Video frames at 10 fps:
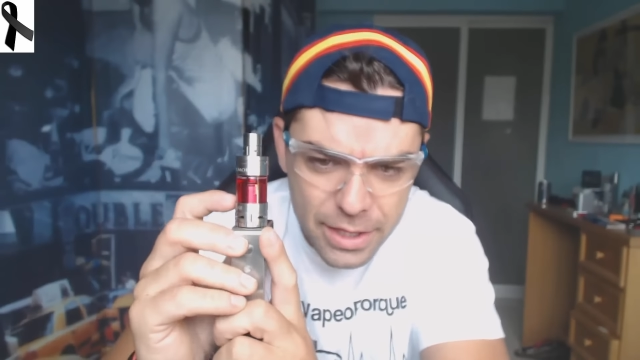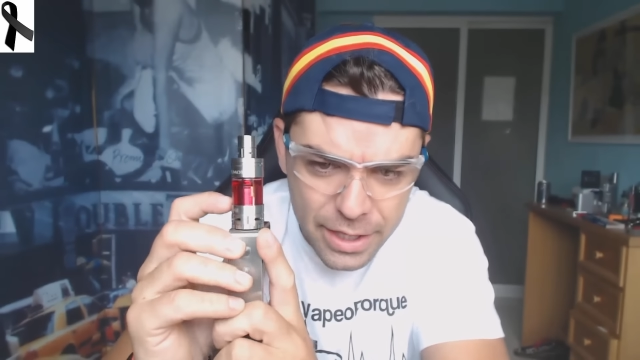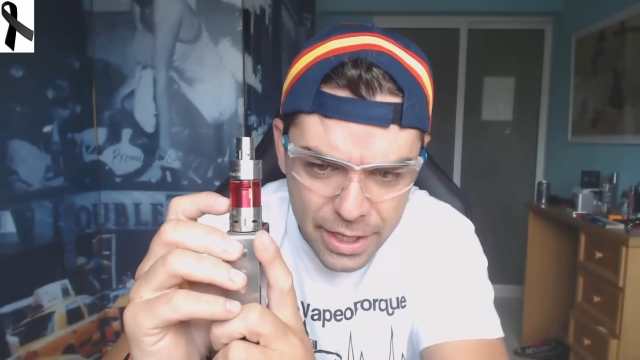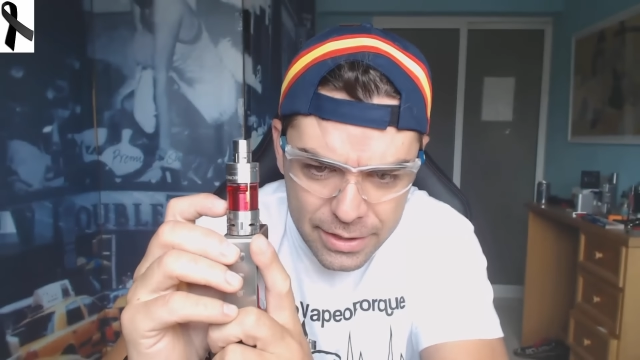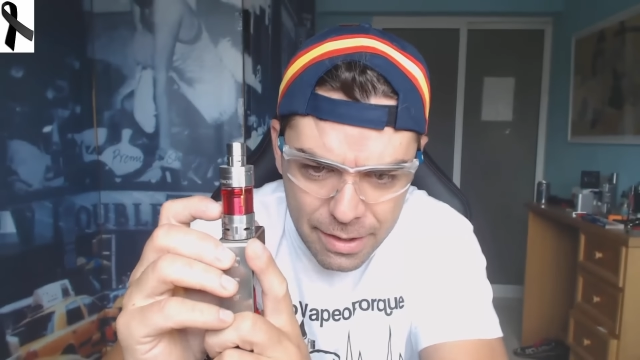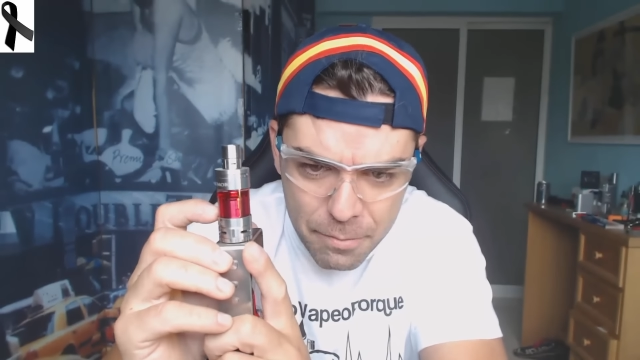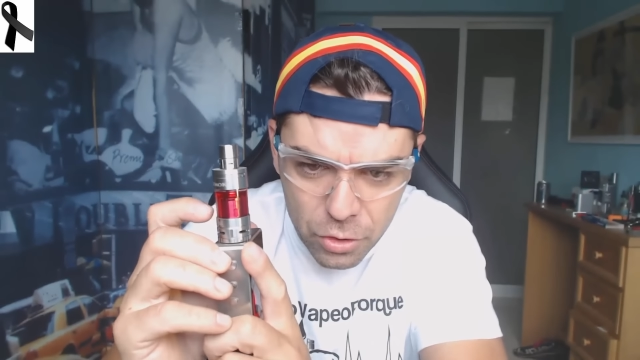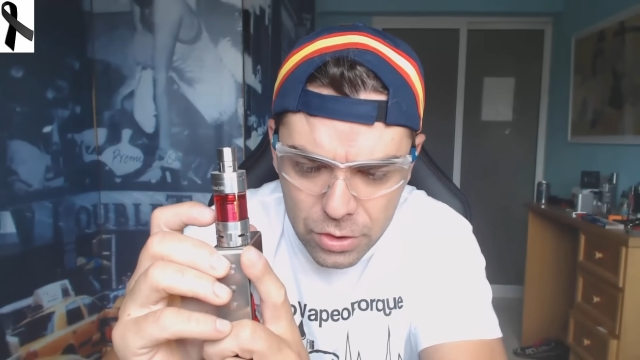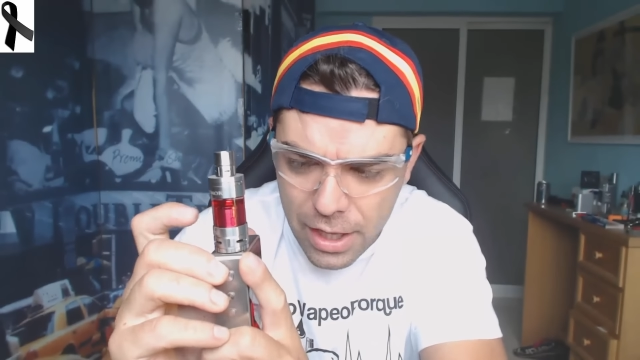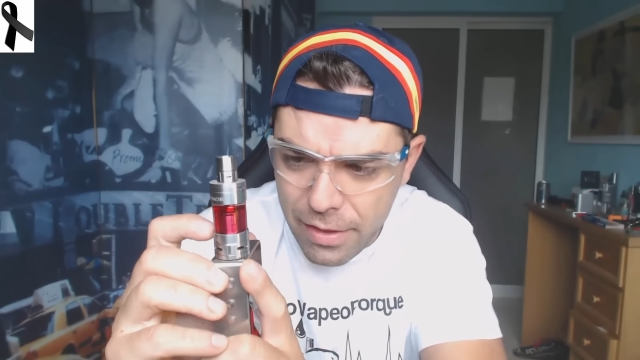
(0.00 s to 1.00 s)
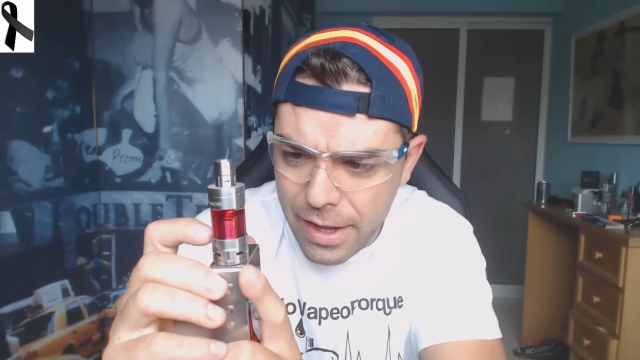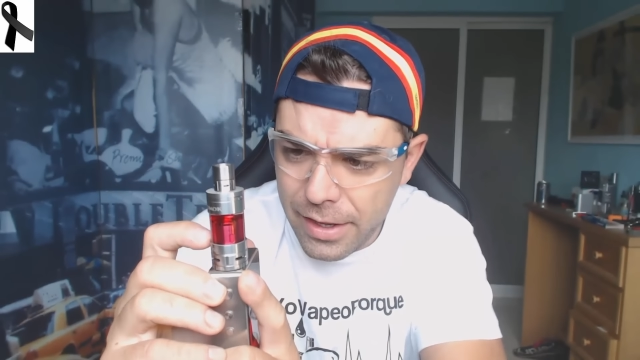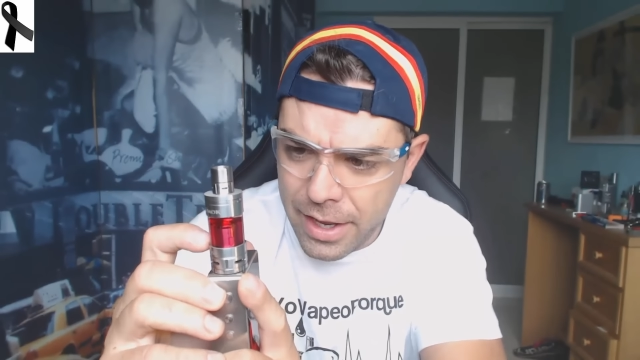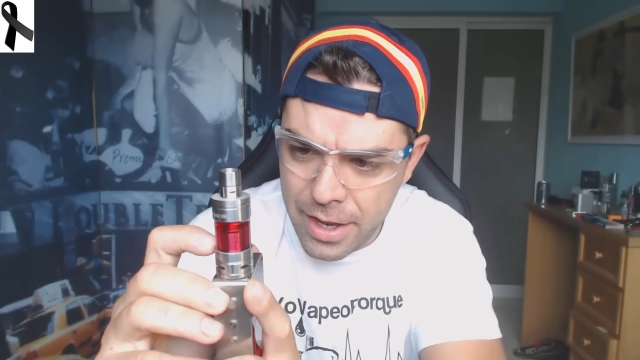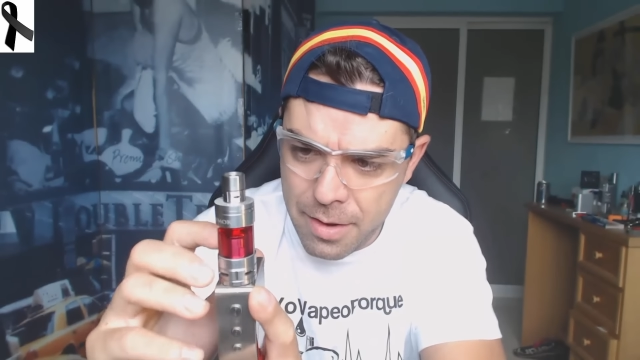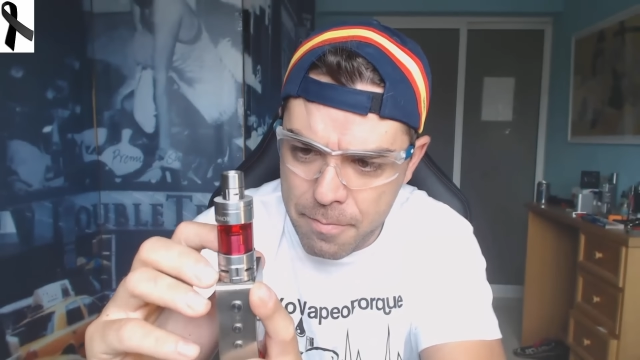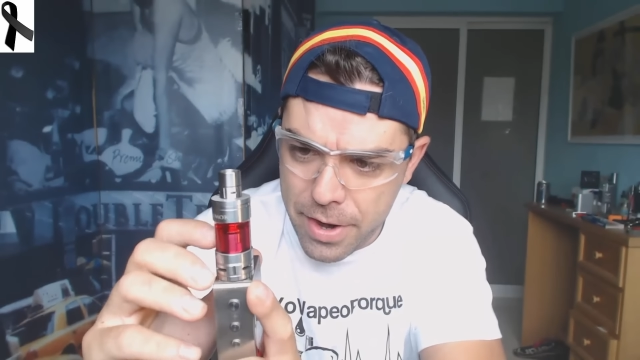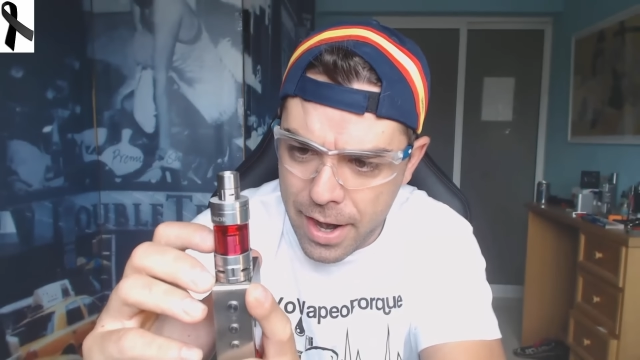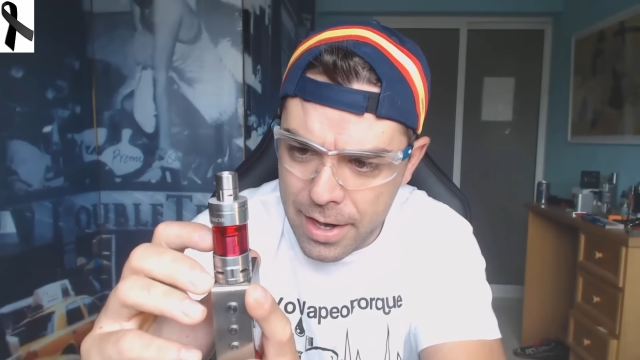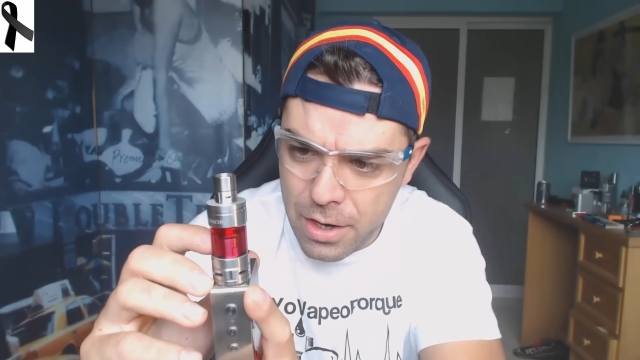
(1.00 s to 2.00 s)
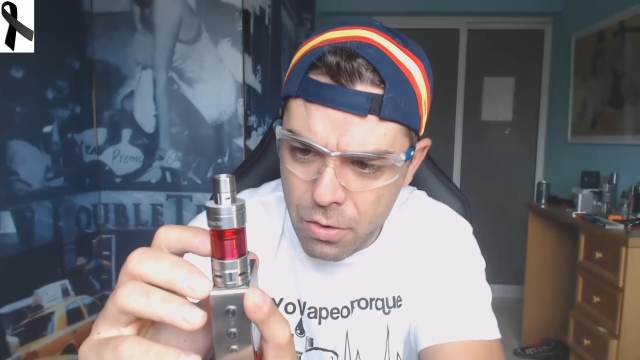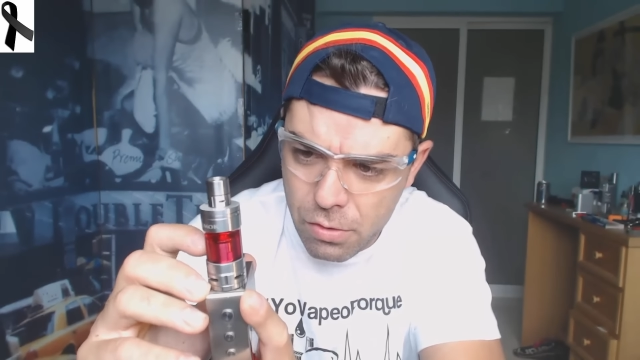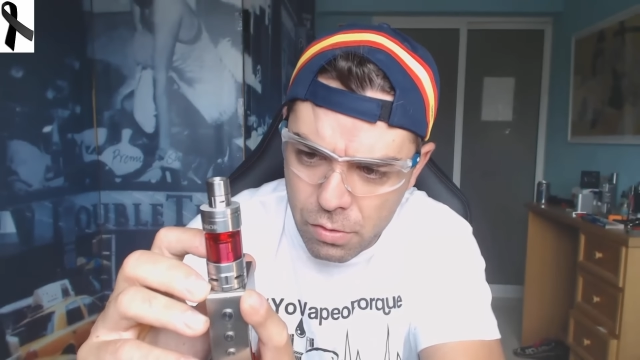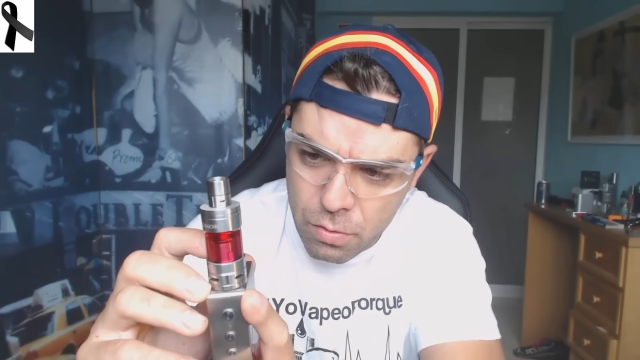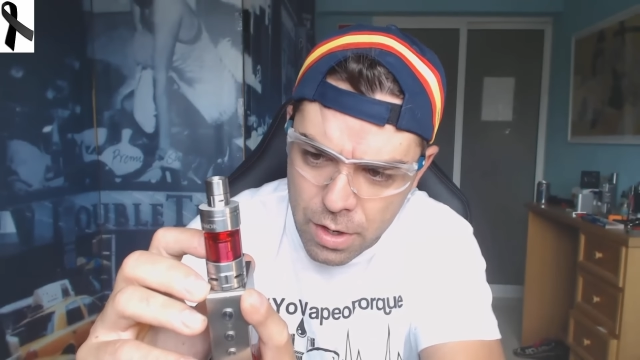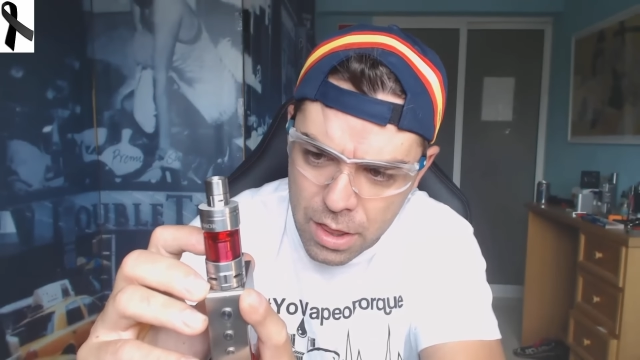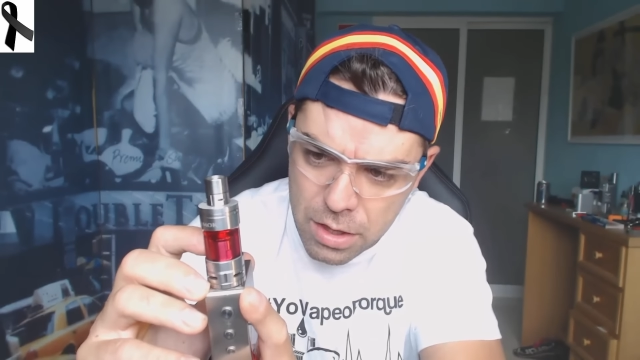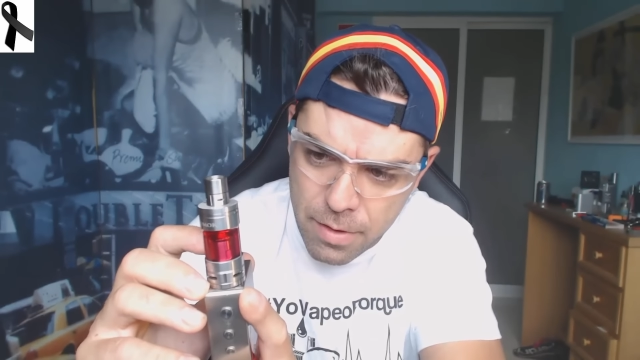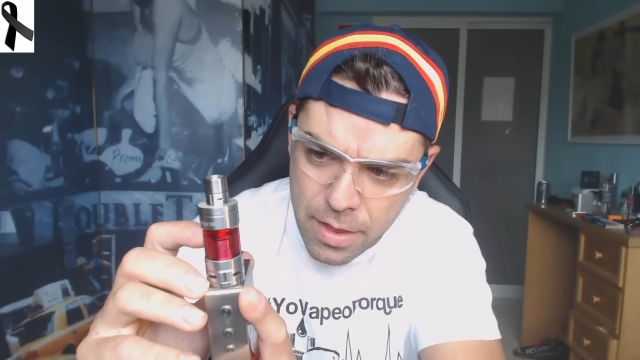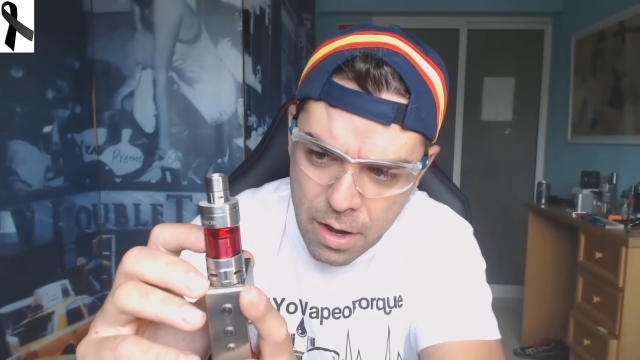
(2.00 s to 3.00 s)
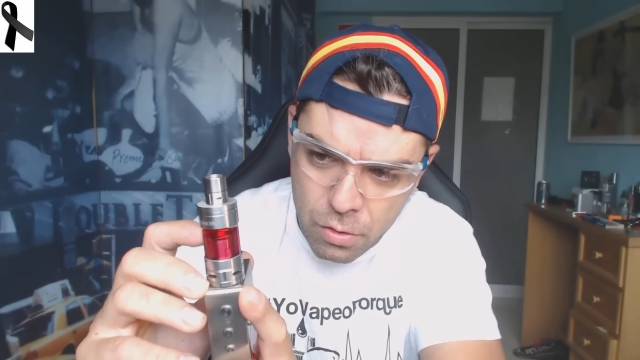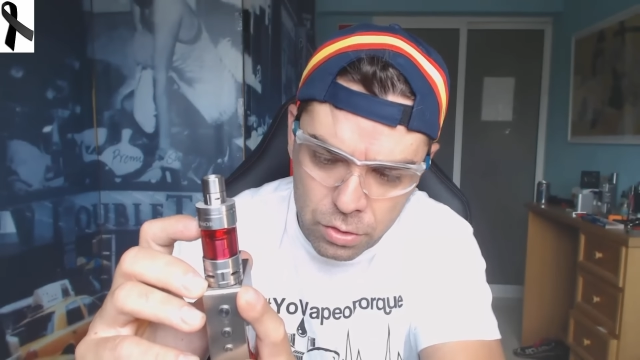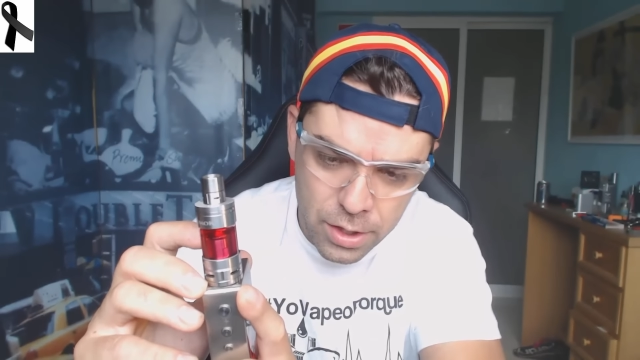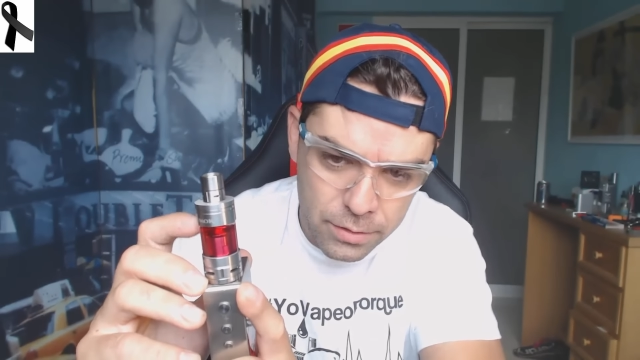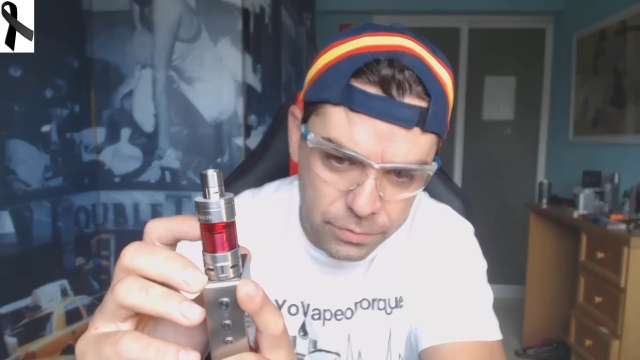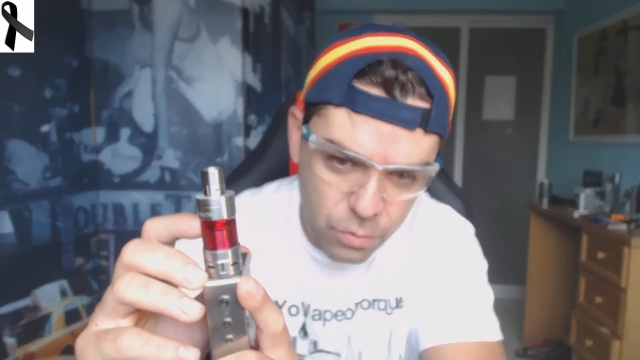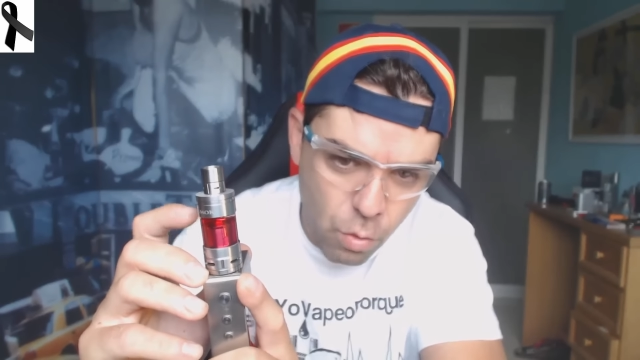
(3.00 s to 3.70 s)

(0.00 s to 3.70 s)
Que están montadas en paralelo una encima de la otra.